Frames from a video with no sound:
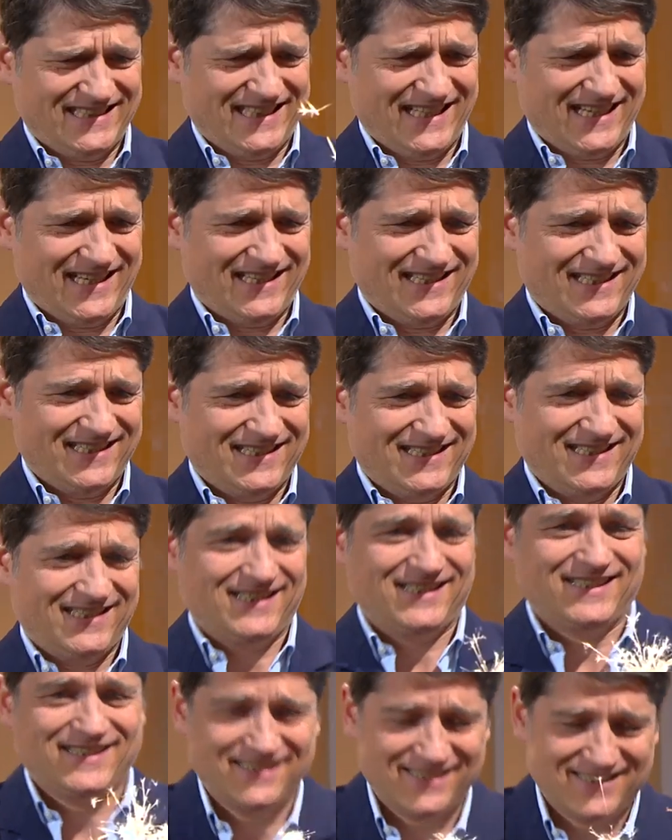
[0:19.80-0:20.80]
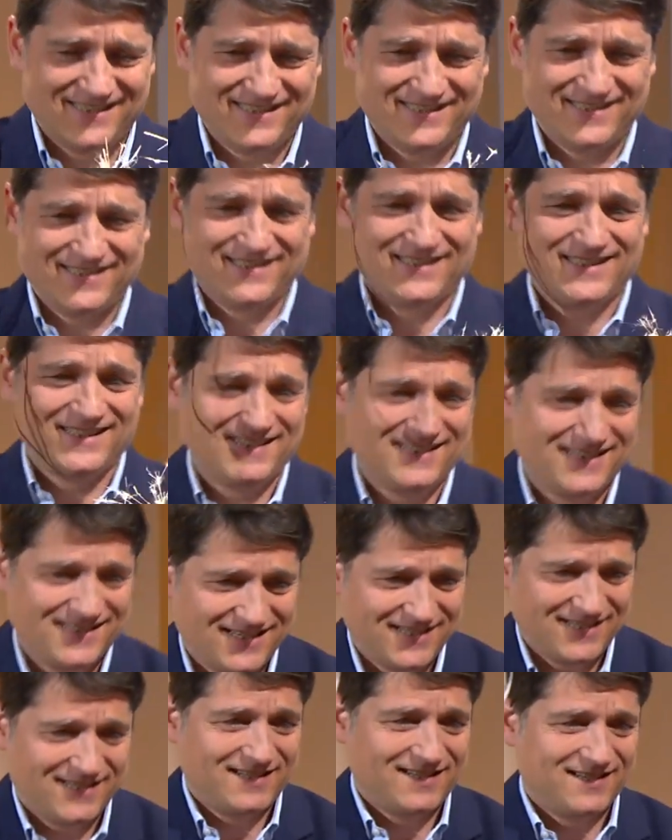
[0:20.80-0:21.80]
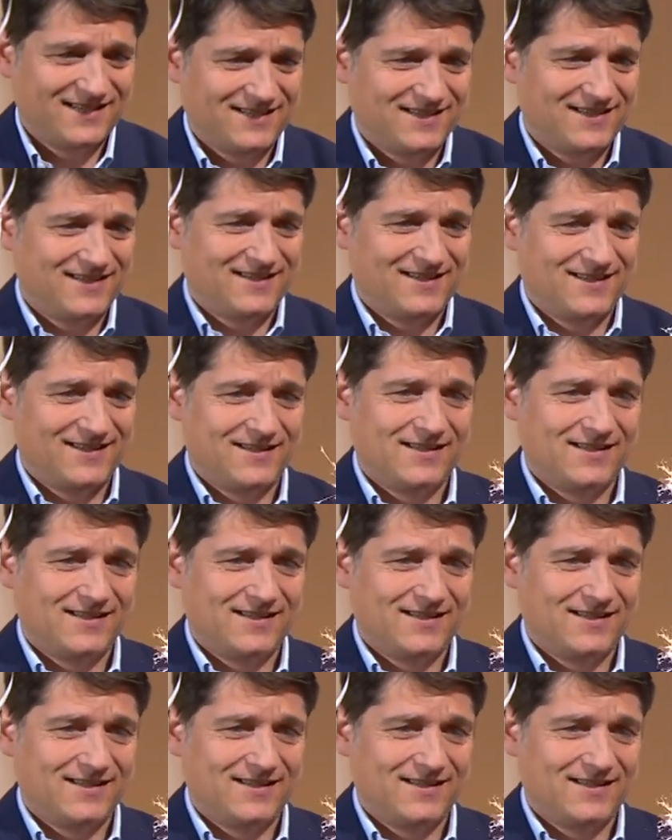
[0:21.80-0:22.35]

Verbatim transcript: befruchte ich sie, möchte ich sagen. Aber